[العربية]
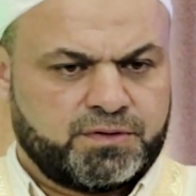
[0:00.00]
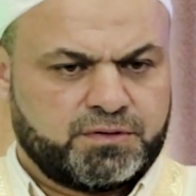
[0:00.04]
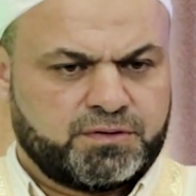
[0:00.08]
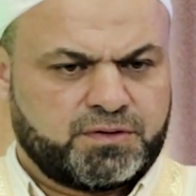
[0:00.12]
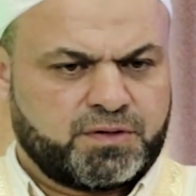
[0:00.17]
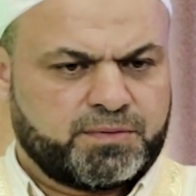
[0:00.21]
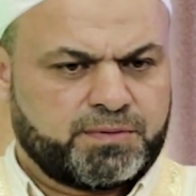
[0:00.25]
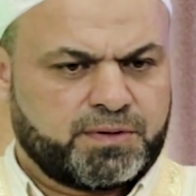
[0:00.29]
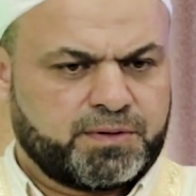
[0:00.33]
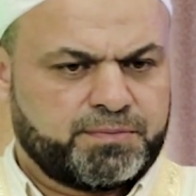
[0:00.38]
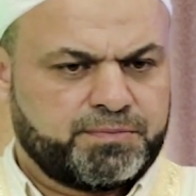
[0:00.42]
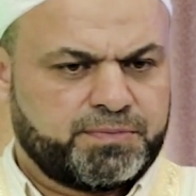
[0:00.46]

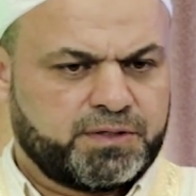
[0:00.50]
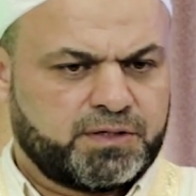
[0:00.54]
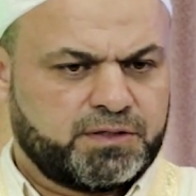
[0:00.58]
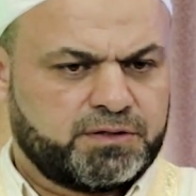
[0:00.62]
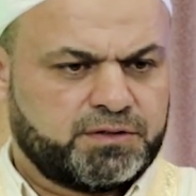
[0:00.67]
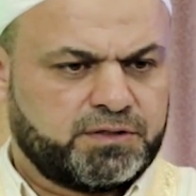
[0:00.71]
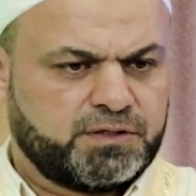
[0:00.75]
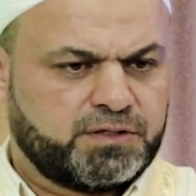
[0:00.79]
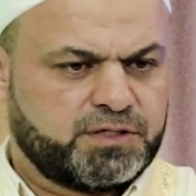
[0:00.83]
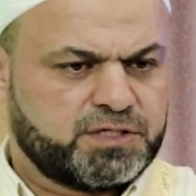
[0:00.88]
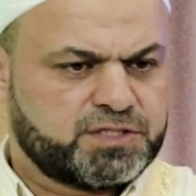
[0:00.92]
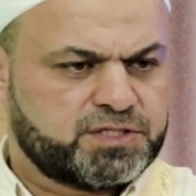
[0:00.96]
طبعا
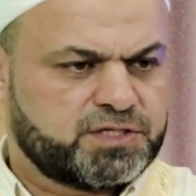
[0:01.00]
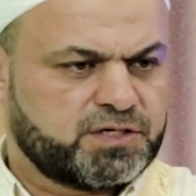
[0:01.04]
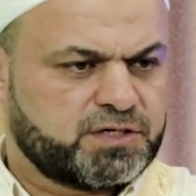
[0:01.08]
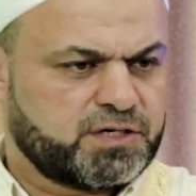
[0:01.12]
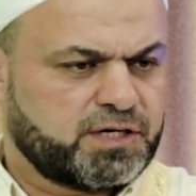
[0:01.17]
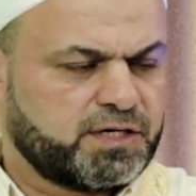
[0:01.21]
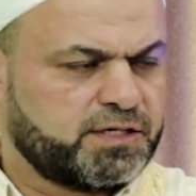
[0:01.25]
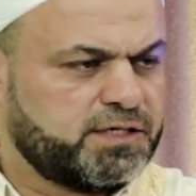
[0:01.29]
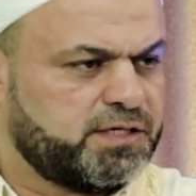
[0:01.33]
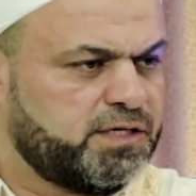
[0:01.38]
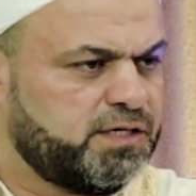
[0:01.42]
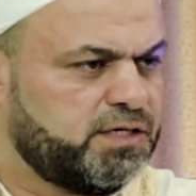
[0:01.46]
بغض النظر
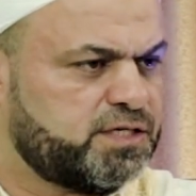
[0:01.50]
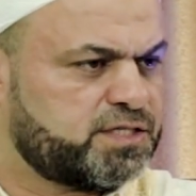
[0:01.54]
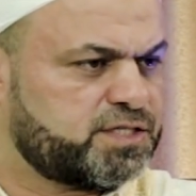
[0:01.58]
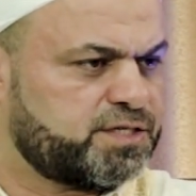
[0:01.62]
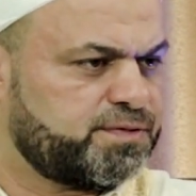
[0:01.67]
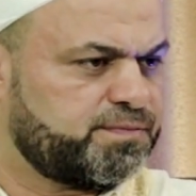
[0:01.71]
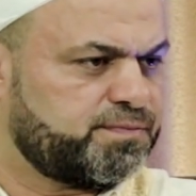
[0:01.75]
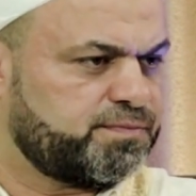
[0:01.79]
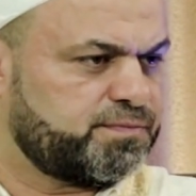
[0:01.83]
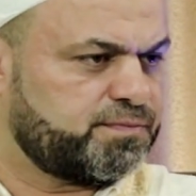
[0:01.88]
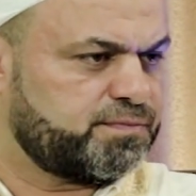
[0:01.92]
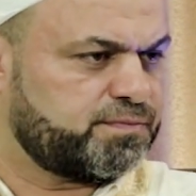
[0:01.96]
عن
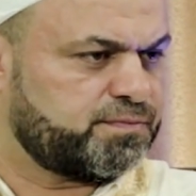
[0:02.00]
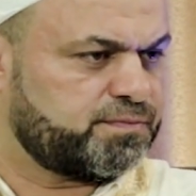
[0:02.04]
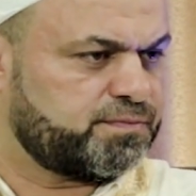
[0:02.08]
الاسم